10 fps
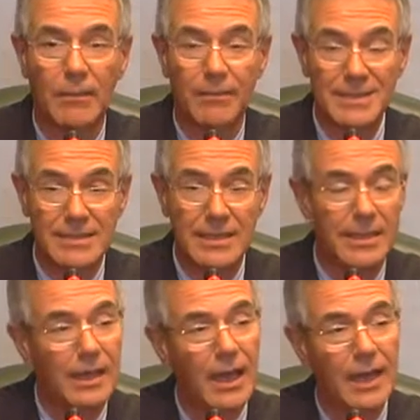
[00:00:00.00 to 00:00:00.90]
PESEC,
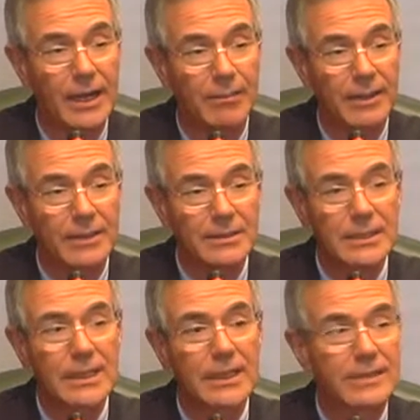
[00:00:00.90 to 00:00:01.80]
Araper,
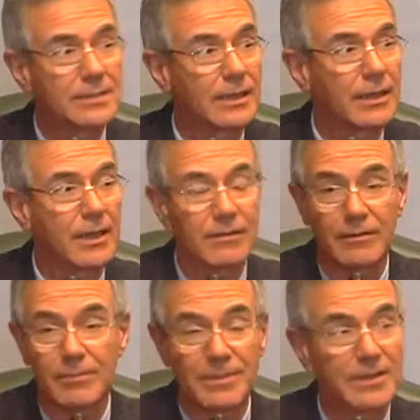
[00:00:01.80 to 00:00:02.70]
está eh,
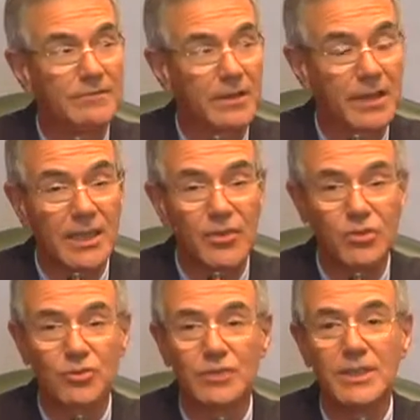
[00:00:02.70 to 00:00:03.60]
la empresa
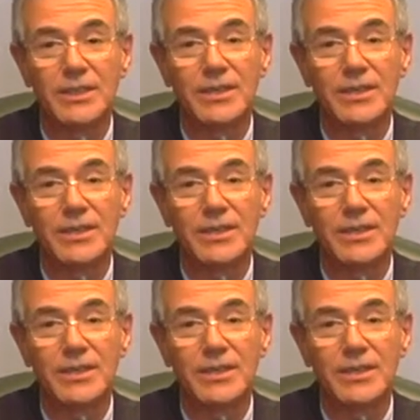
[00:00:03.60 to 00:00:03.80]
Ferreiros,